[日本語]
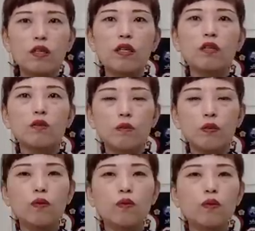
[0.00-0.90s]
やっと
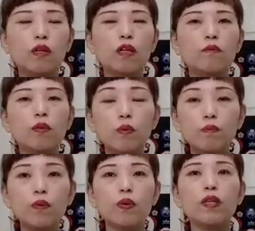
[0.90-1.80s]
もう
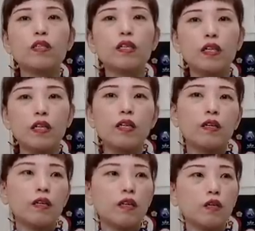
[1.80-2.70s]
ボロッボロになって
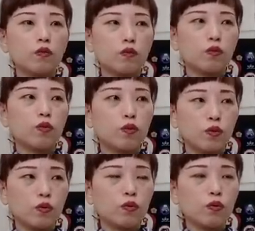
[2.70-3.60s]
あの普
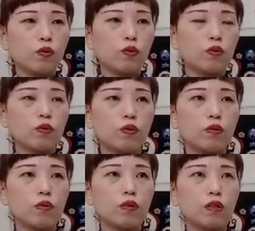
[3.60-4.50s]
通の
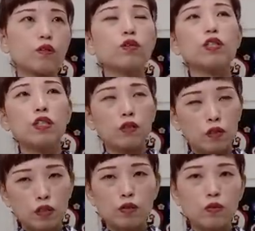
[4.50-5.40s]
井内さん
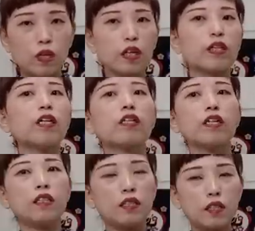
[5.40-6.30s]
のやつを買い替え
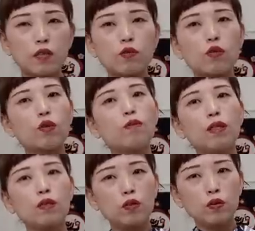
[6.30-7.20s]
たんですけどそれ
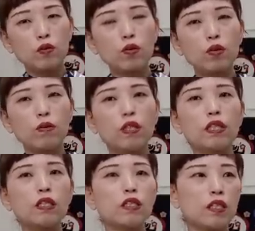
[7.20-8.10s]
までずっとお世話
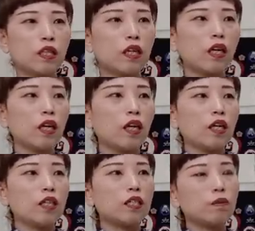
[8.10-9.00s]
になってて
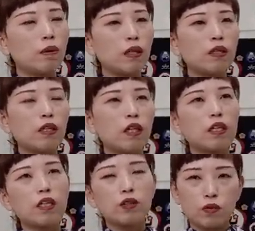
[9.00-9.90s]
一番
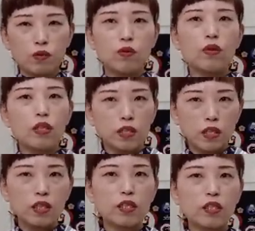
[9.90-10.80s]
激しく動いた
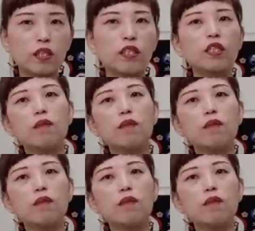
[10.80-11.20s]
時期に来て